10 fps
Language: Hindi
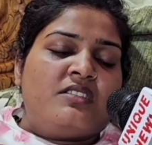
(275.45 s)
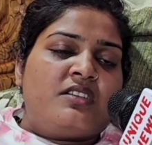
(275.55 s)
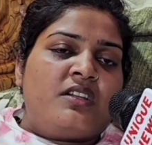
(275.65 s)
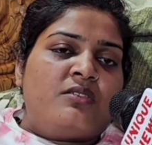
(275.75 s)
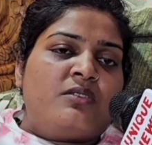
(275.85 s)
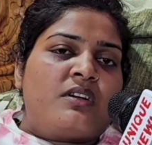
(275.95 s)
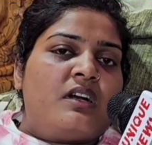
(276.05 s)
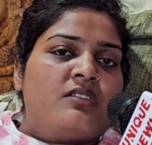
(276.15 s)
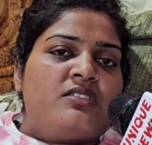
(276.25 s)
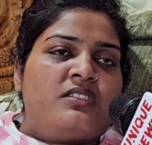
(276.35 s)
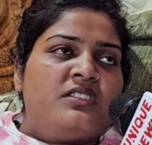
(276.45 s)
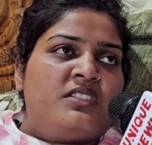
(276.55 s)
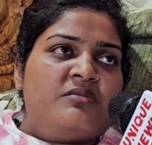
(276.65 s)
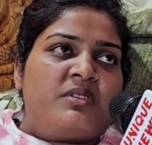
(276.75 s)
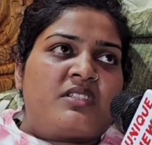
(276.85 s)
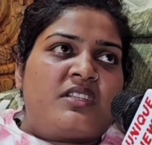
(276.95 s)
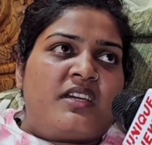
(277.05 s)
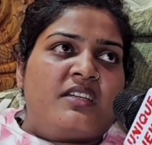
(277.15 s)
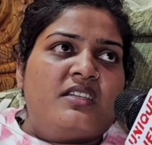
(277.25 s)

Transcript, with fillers: जला हुआ घाव जल्दी नहीं भरता है